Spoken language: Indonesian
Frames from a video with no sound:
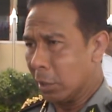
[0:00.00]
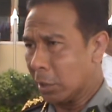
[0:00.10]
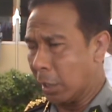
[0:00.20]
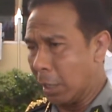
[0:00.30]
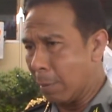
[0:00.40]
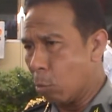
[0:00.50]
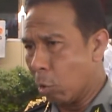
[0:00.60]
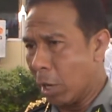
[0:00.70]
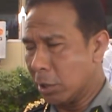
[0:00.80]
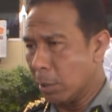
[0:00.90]
sesegera
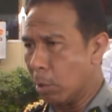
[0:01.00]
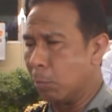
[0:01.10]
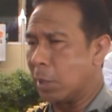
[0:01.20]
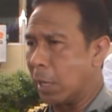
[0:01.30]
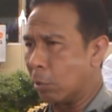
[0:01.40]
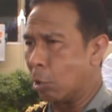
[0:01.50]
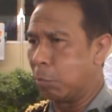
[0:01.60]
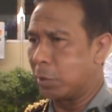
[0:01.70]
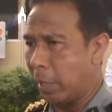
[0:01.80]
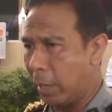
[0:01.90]
mungkin sebelum terjadi
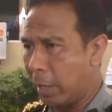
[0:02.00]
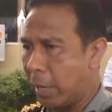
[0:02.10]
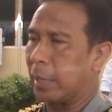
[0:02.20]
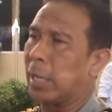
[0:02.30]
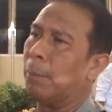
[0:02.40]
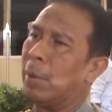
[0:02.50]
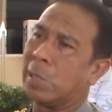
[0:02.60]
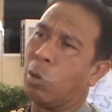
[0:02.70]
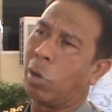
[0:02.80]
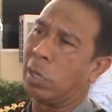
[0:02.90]
korupsi kita
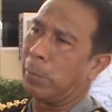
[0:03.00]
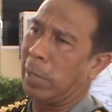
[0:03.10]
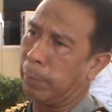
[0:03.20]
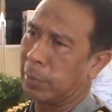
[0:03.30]
beritahukan